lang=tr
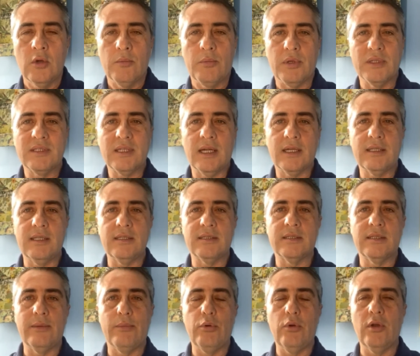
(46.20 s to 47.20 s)
Pazartesi
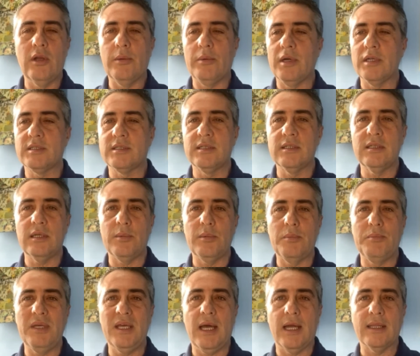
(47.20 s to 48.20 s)
de böyle başladı
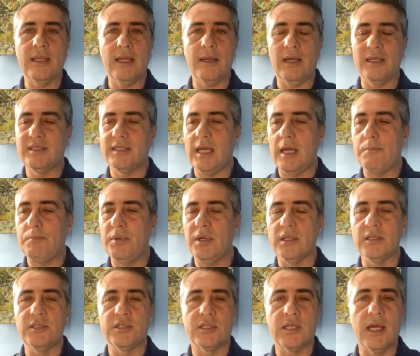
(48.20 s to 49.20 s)
ama bir yerden acayip bir
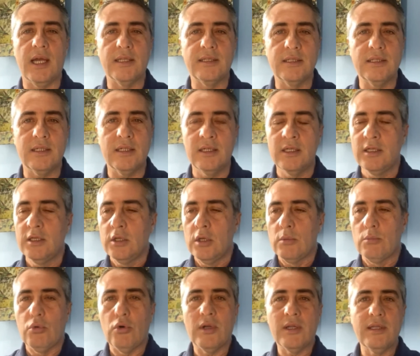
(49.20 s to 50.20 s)
alış geldi.
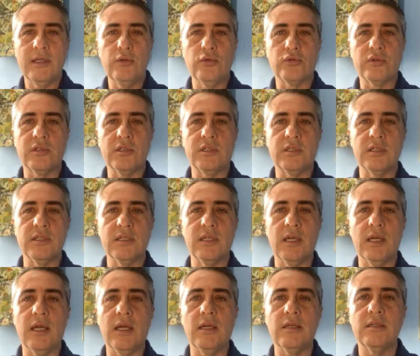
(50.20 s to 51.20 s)
Bu arada yurt
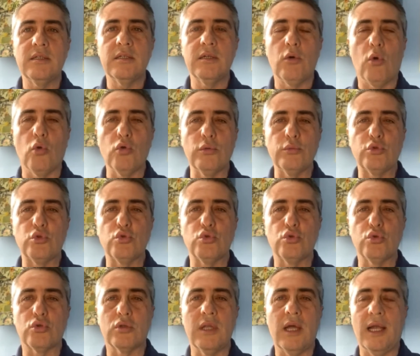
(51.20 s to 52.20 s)
dışında e,
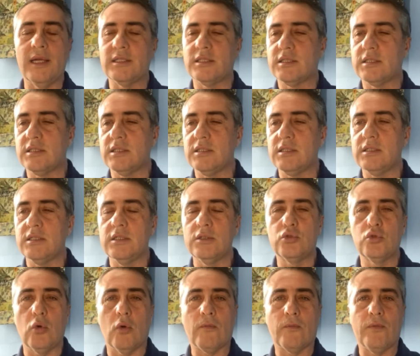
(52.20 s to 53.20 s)
olumsuzluklar
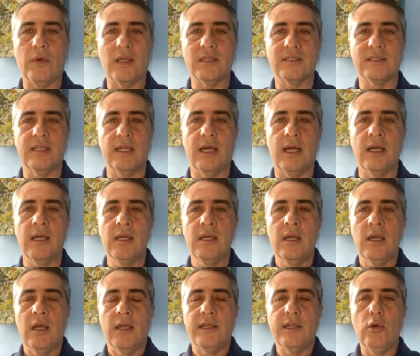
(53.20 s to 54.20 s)
e, çok fazla
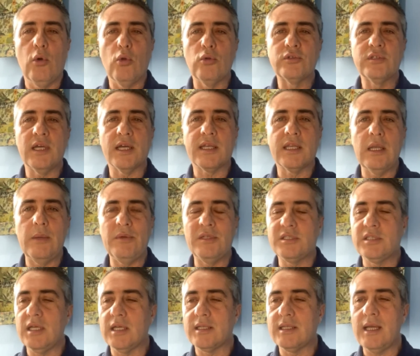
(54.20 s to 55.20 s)
ne olacak ne
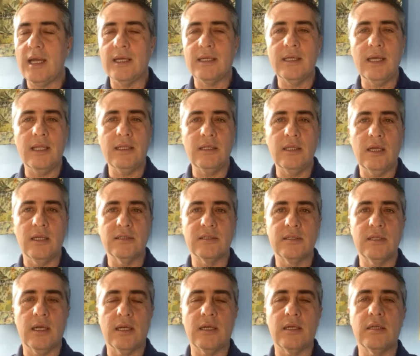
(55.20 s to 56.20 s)
bitecek derken
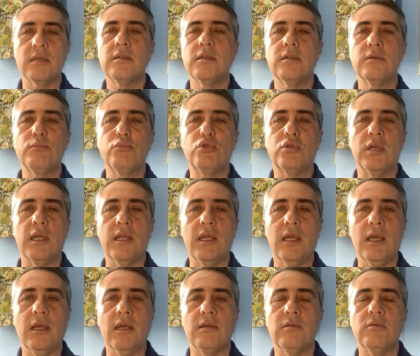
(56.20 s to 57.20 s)
Nasdaq e, bu
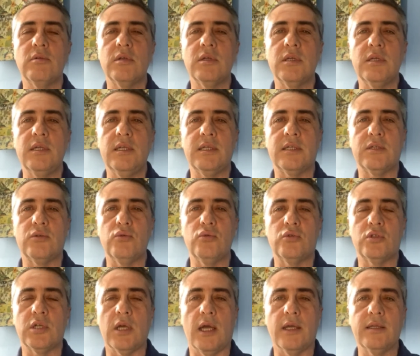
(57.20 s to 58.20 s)
sene e, ilk
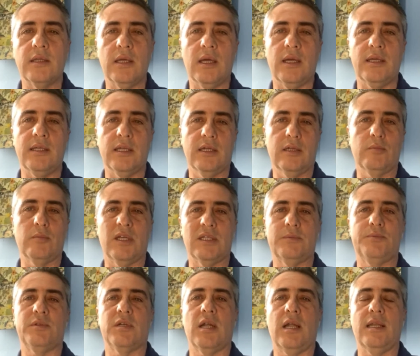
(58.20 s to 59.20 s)
3 ayda
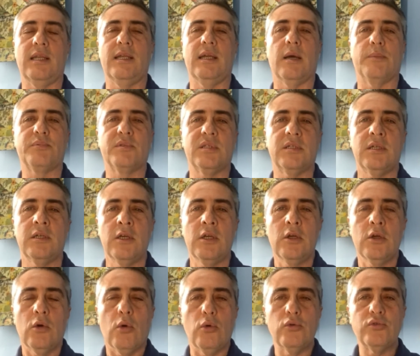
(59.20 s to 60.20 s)
inanılmaz bir rally yaptı.
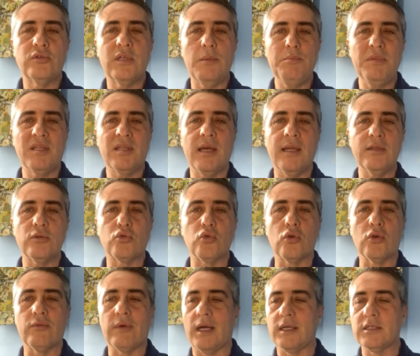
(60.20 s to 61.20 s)
O yüzden bir tane
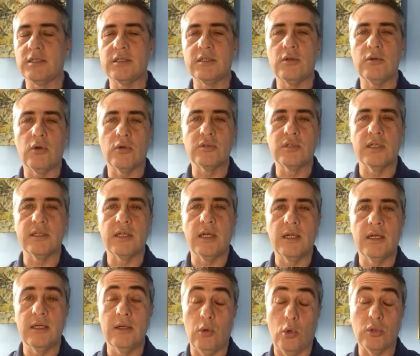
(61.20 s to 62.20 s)
soru var
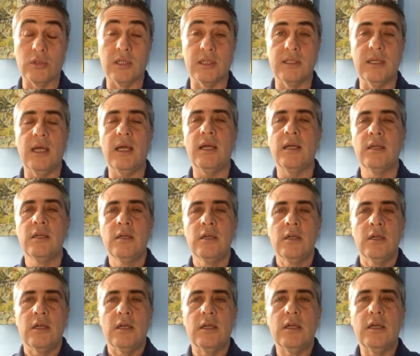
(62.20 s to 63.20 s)
ortada. Ortada
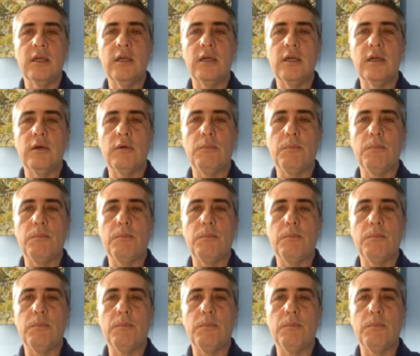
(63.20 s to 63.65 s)
e,